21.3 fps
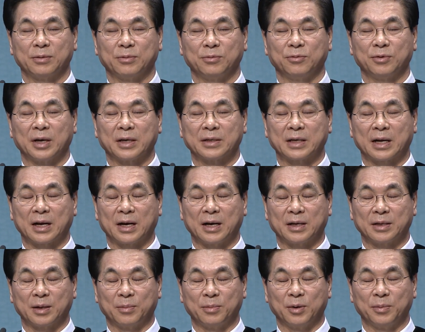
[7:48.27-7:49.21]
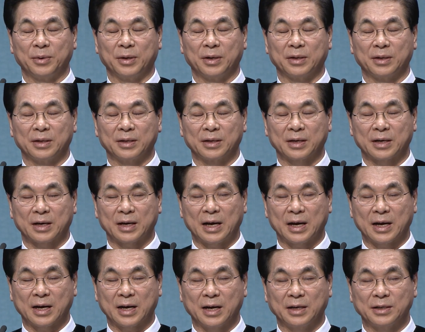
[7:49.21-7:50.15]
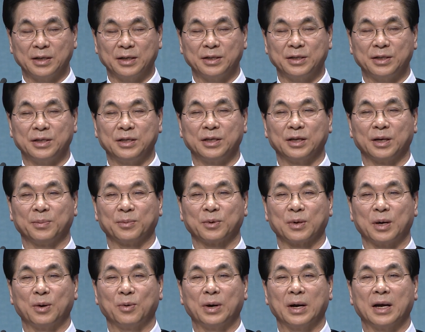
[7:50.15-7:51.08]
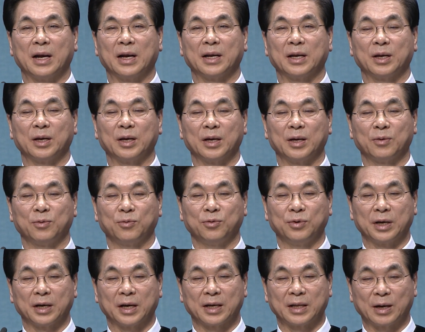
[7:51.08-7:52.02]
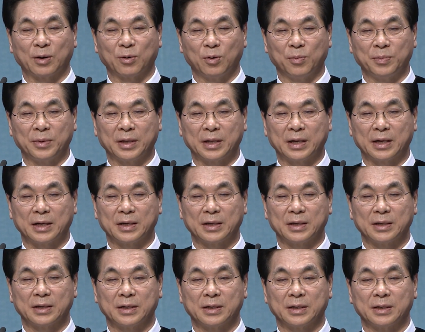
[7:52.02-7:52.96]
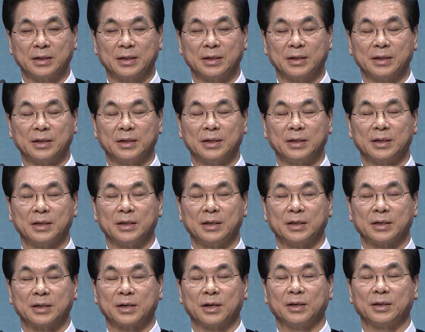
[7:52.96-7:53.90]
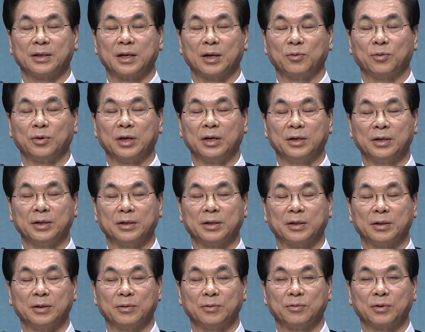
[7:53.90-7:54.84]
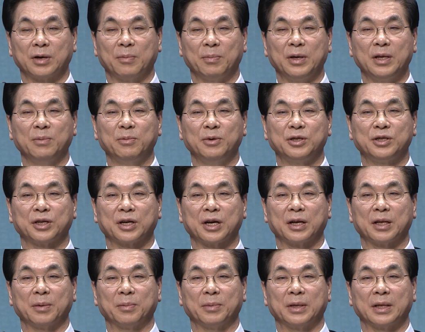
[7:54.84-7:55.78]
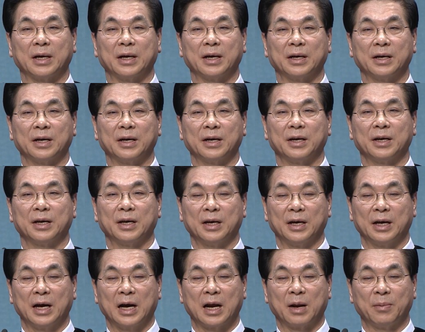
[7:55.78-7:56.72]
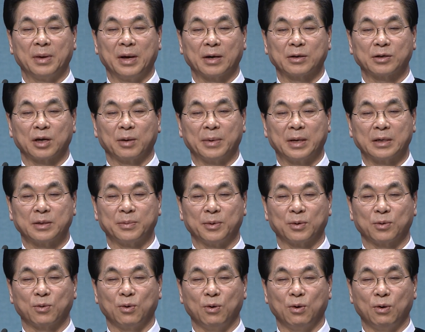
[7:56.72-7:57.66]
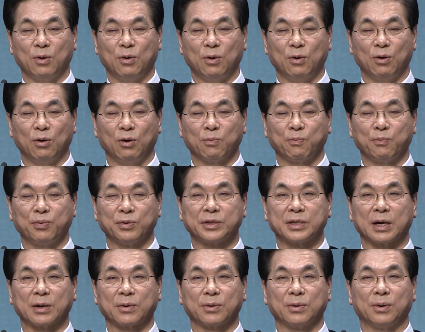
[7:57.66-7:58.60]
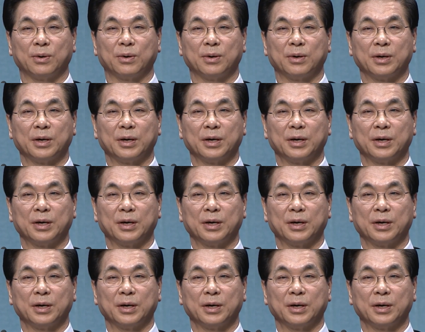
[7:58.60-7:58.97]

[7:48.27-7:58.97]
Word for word: 우리가 살아가다 보면 갖가지 시험과 환란이 우리에게 다가옵니다. 그런 때 우리는 우리의 믿음을 지켜야 됩니다. 하나님의 약속의 말씀을 꼭 붙잡고